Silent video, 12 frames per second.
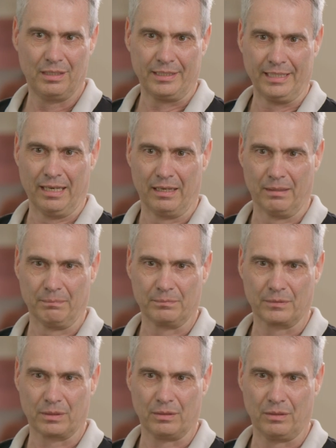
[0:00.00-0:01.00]
Ja,
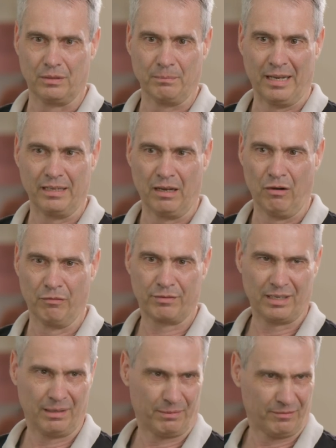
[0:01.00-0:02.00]
und meine
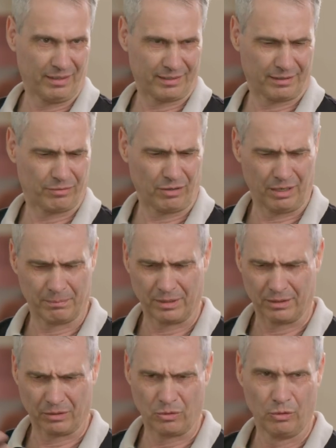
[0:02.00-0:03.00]
Aufgabe war es jetzt vor allem, mal
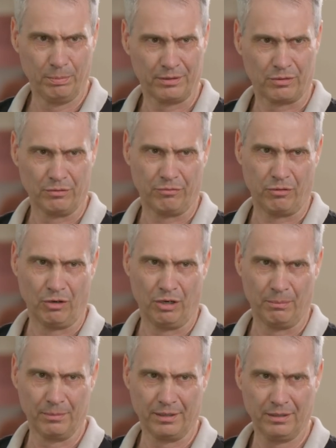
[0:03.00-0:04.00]
eine Gruppe zu
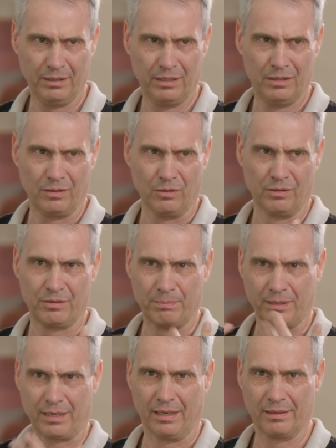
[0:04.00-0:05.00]
formen, mhm. uns
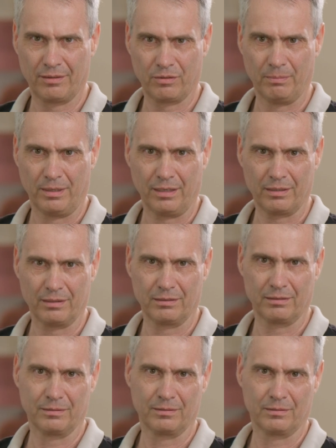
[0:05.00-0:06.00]
bekannt zu
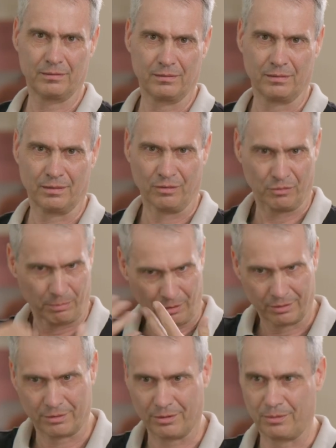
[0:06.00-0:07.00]
machen, einen
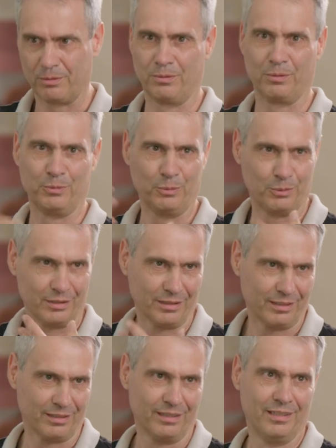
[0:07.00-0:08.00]
Sponsor zu
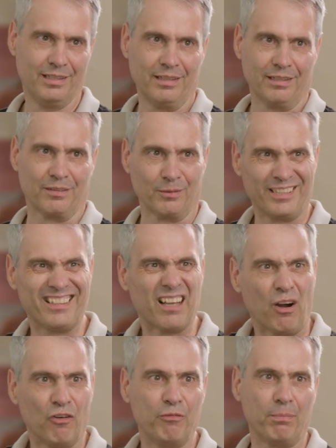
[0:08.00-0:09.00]
suchen, so diese
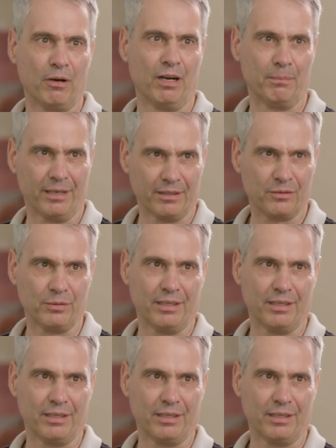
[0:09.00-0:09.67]
Aufbauarbeit zu